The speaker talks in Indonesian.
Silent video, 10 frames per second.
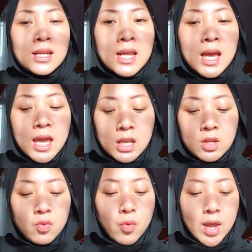Nah,
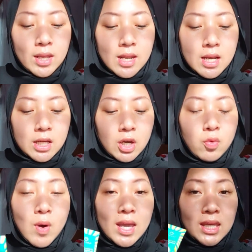anyway dari
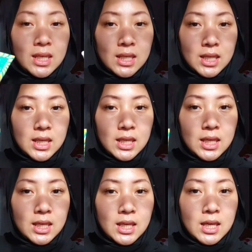kedua
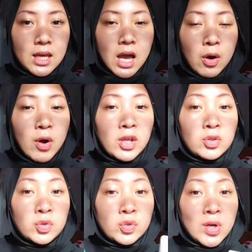ini aku
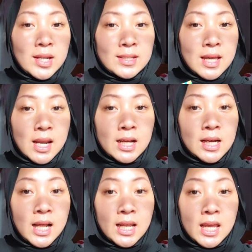akan tunjukkan sekarang ke
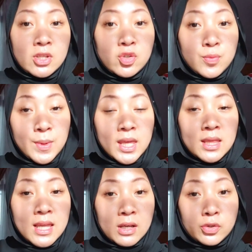kalian zoom
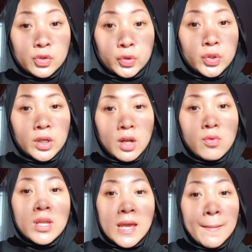in tekstur
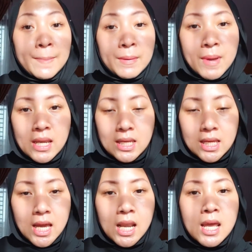keduanya
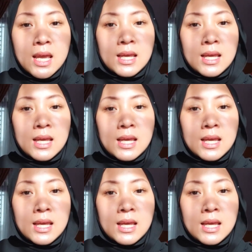perbandingan.